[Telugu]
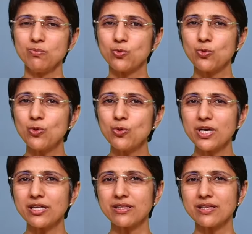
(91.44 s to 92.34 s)
ఈ మూడు
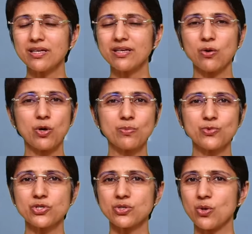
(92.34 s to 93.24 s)
అయితే
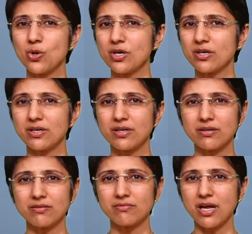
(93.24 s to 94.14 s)
ఆల్మోస్ట్ ఆల్
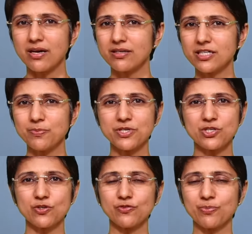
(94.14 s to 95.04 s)
హండ్రెడ్
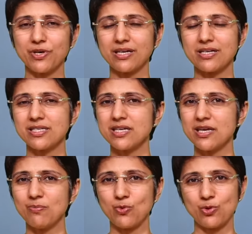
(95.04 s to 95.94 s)
పర్సెంట్ ఆఫ్ ద
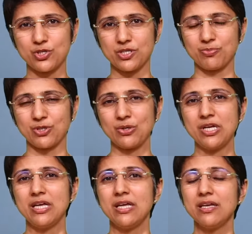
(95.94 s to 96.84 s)
ప్రెగ్నెన్సీకి ఈ మూడు చెప్తాం
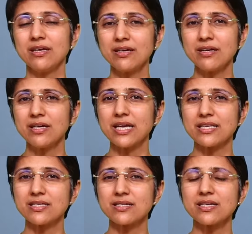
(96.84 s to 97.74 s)
ఇంకా
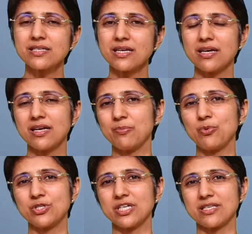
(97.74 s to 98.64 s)
ఎక్స్ట్రా స్కాన్
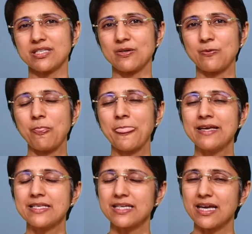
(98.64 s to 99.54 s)
ఎప్పుడు చేస్తాం
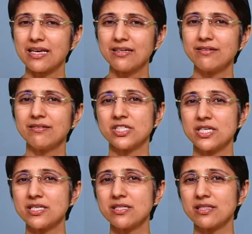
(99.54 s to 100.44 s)
స్కాన్
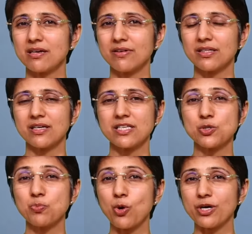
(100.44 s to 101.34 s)
చేసిన తర్వాత
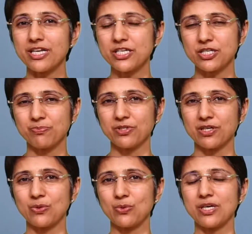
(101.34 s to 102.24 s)
స్పాటింగ్
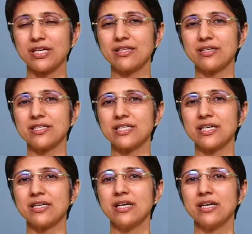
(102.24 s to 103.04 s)
చెప్తారు లేదంటే